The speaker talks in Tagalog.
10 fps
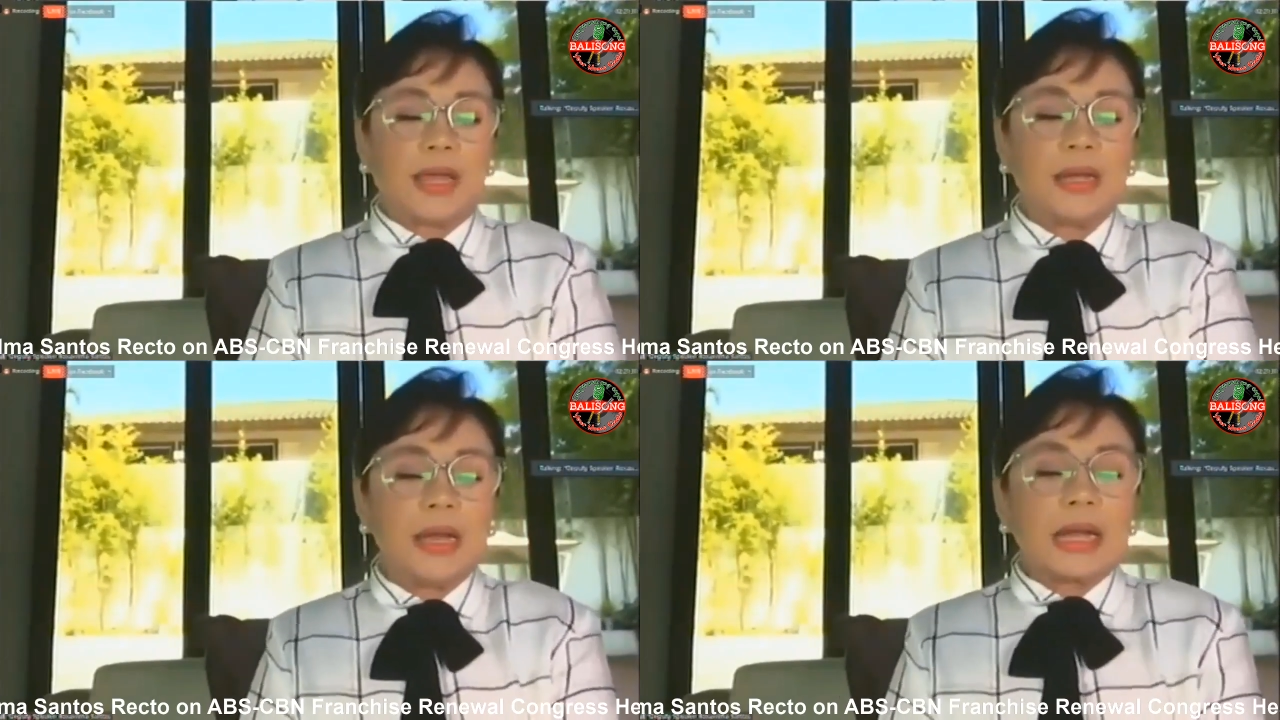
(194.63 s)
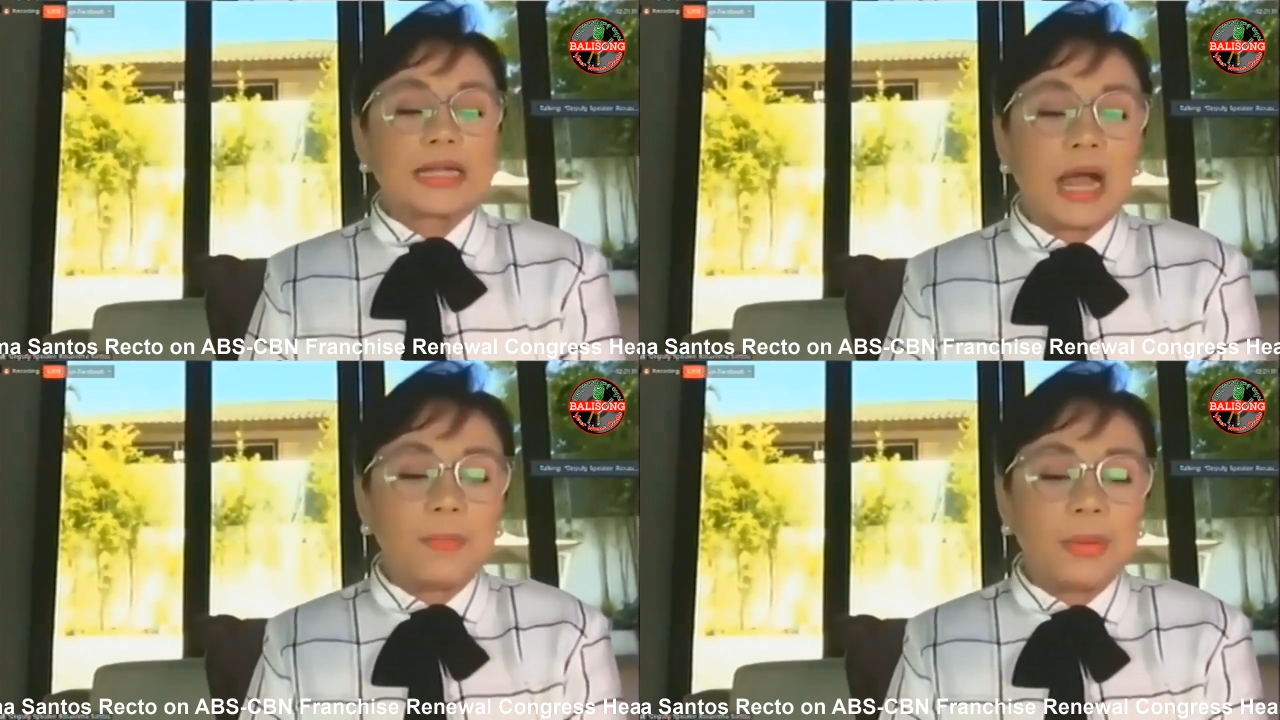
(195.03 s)
kasama
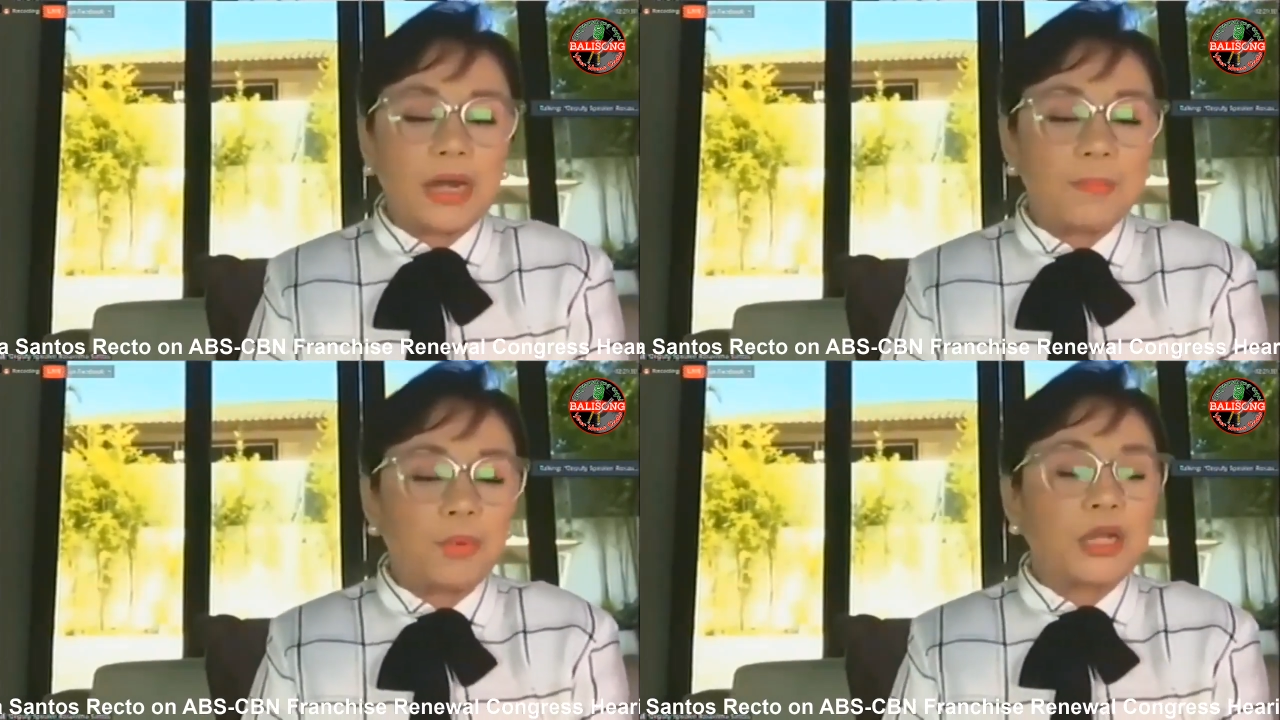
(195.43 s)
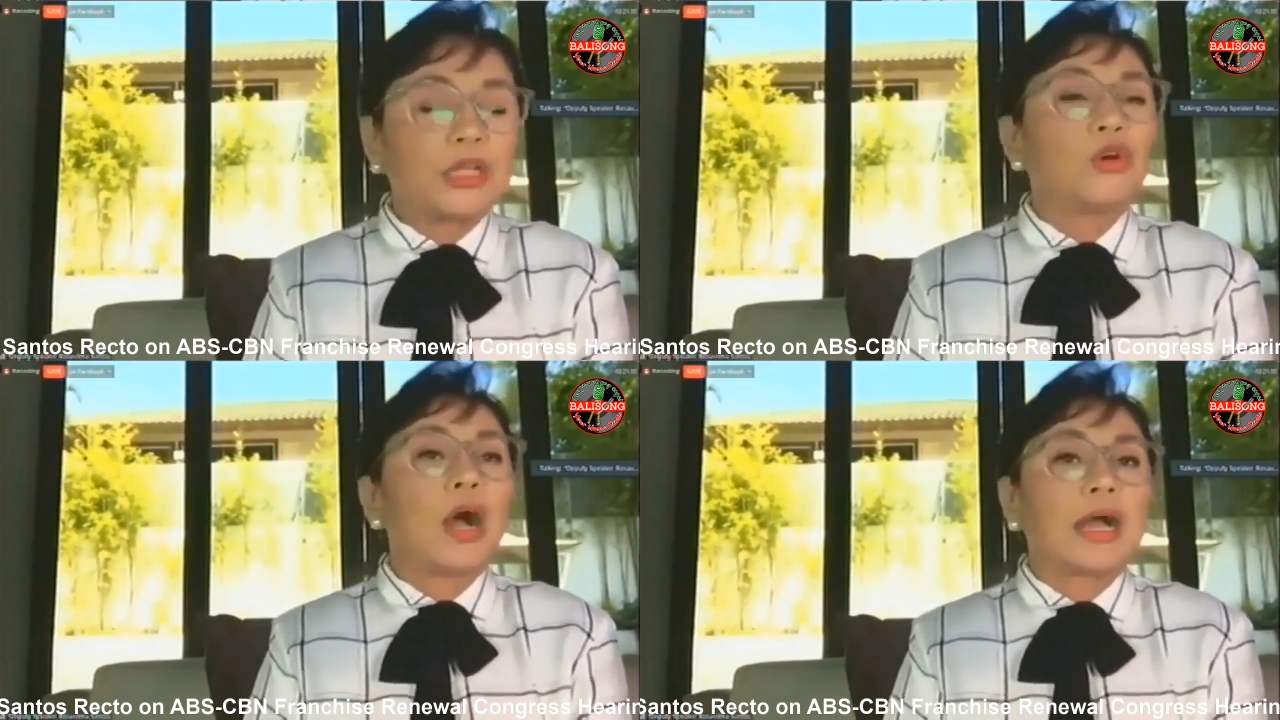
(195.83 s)
na rin po rito ang
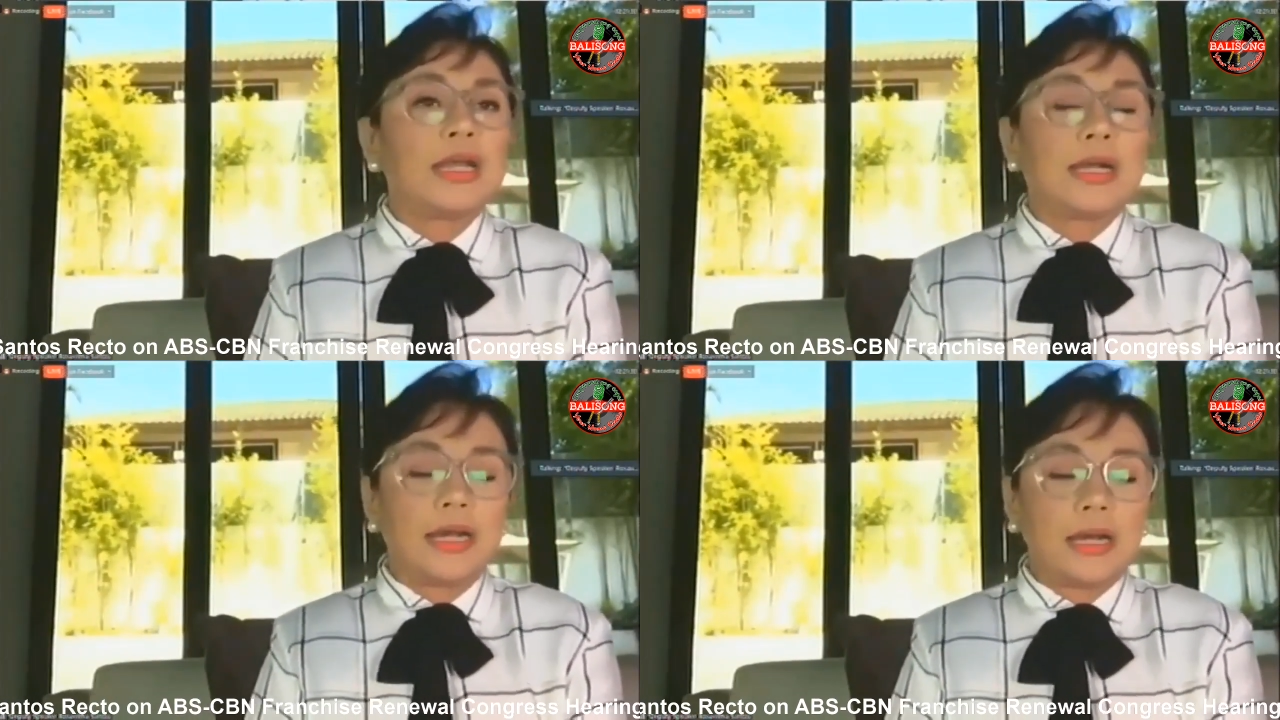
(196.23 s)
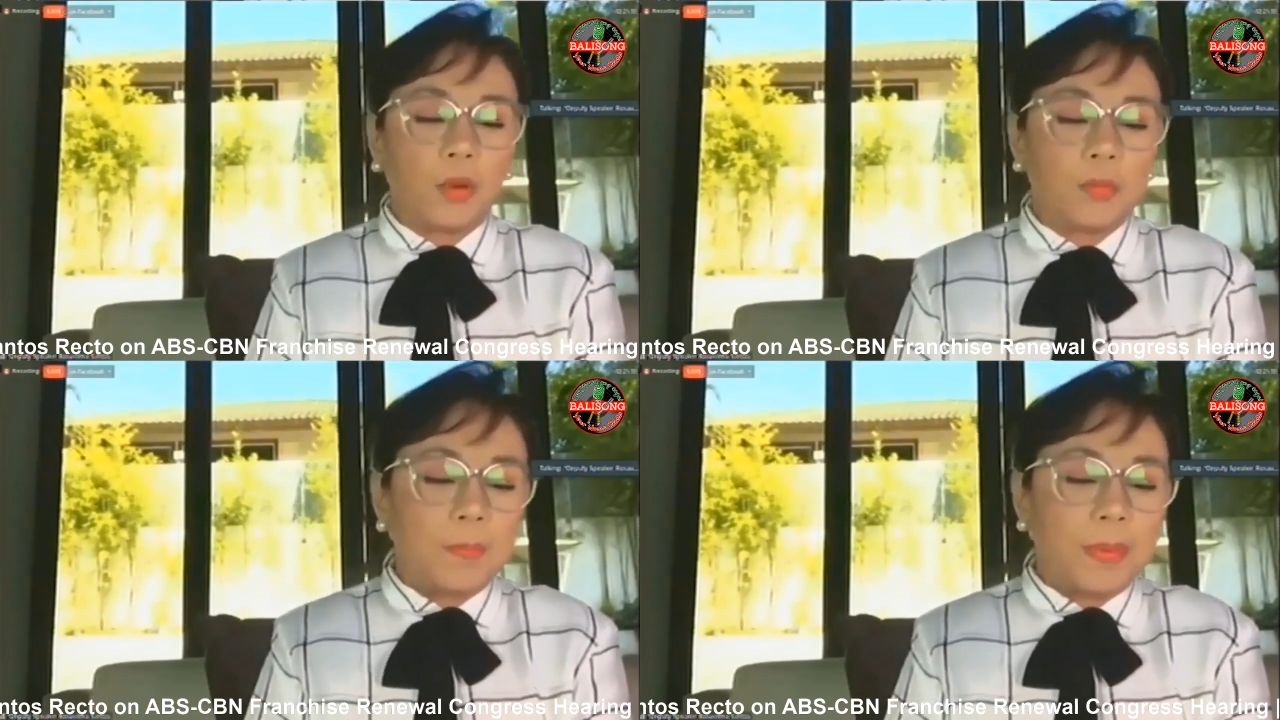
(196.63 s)
kanila pong mga
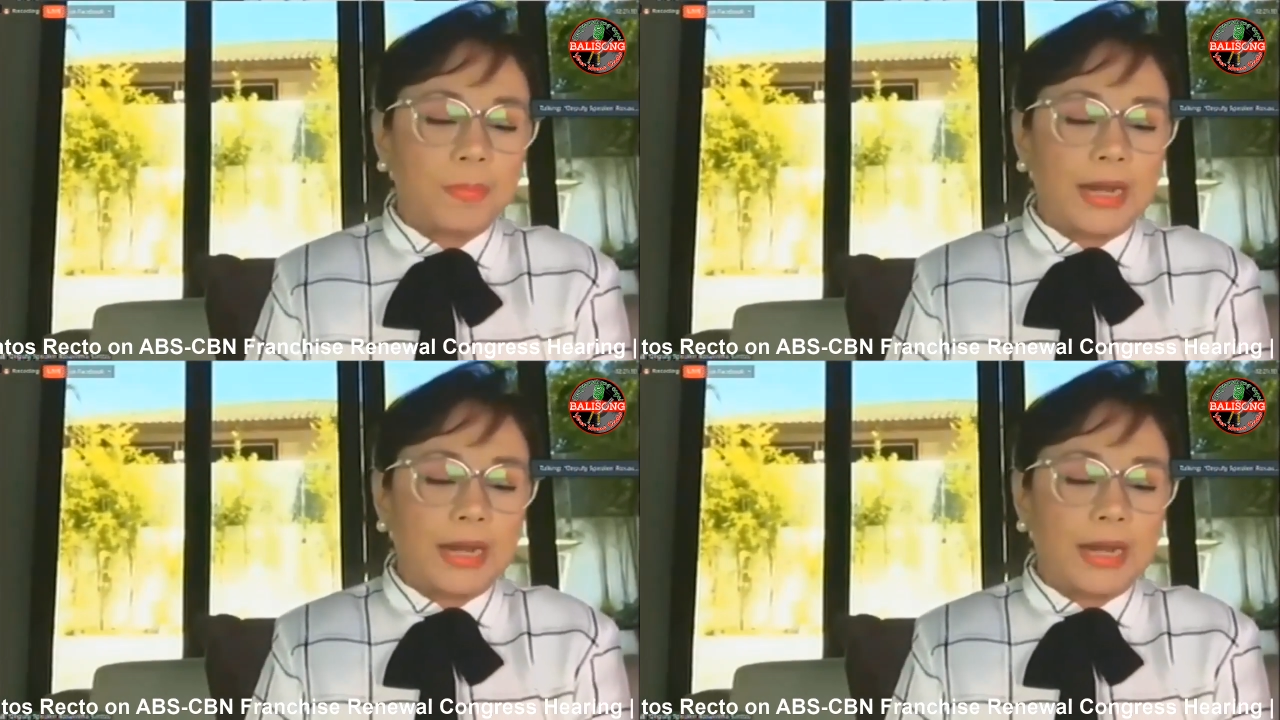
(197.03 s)
pamilya.